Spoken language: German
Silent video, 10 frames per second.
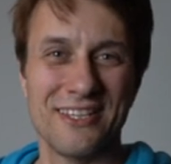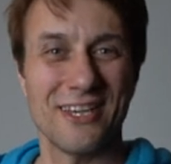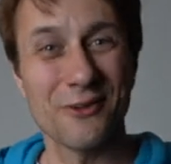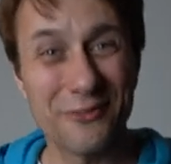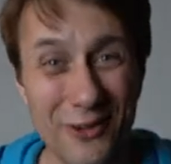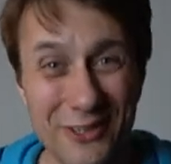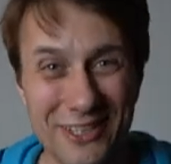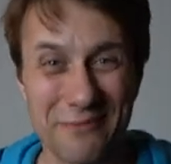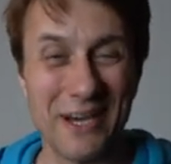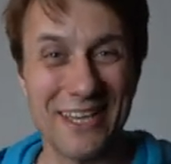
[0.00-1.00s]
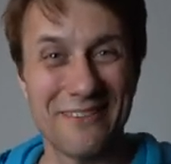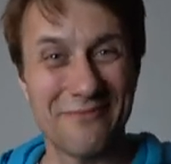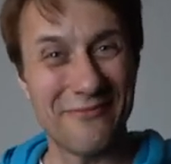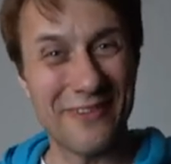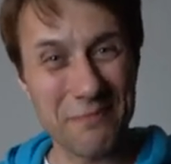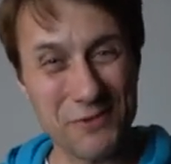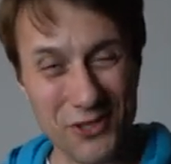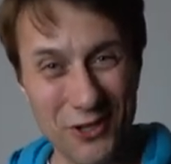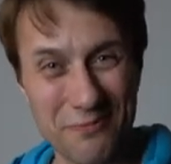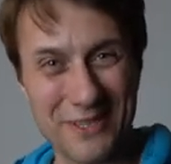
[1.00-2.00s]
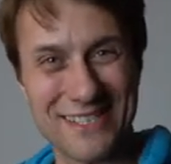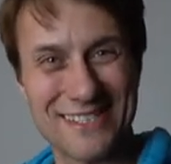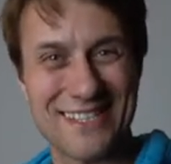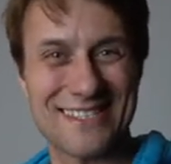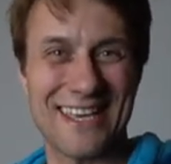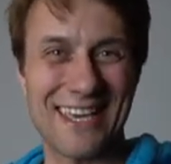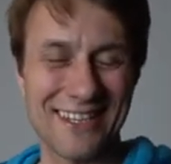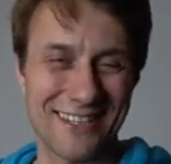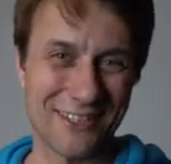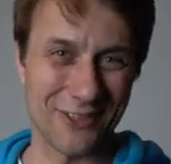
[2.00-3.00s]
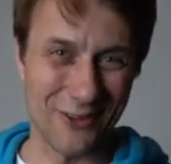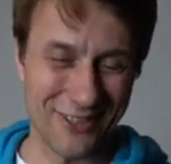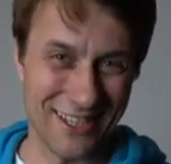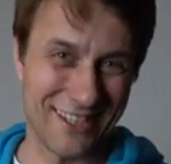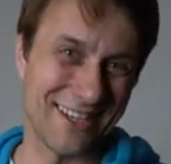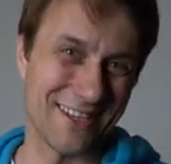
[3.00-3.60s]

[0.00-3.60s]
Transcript: Ja, hallo Freunde, mein Webshop ist jetzt endlich online.